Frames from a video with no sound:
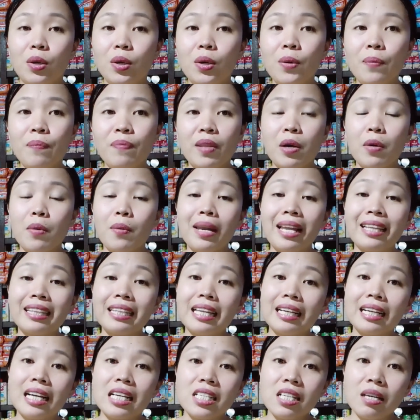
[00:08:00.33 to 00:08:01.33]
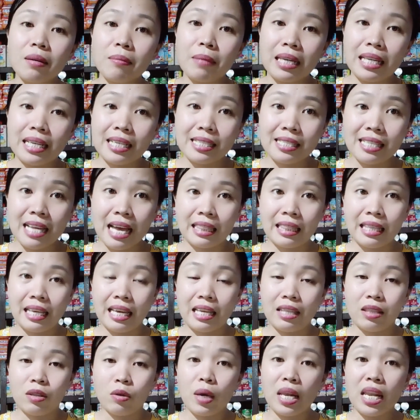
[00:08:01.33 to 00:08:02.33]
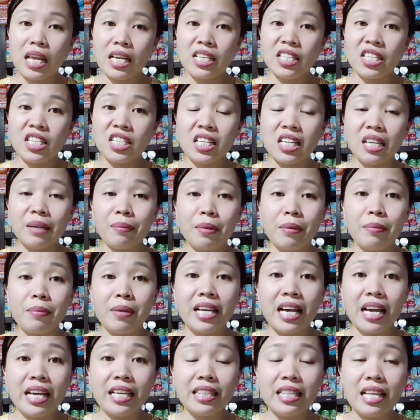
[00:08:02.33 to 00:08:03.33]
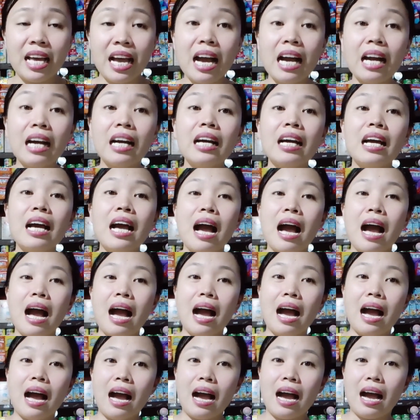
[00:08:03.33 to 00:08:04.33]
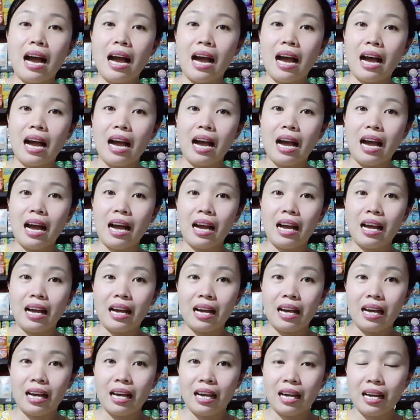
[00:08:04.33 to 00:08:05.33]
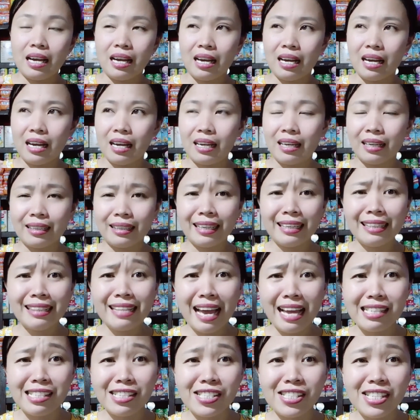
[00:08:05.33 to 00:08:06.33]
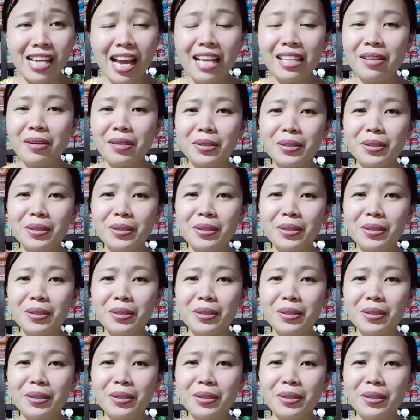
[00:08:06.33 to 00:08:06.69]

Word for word: Wala talaga siyang balik sa atin. Wala, hindi siya nagbibigay ng uh, ginansya, tawag doon.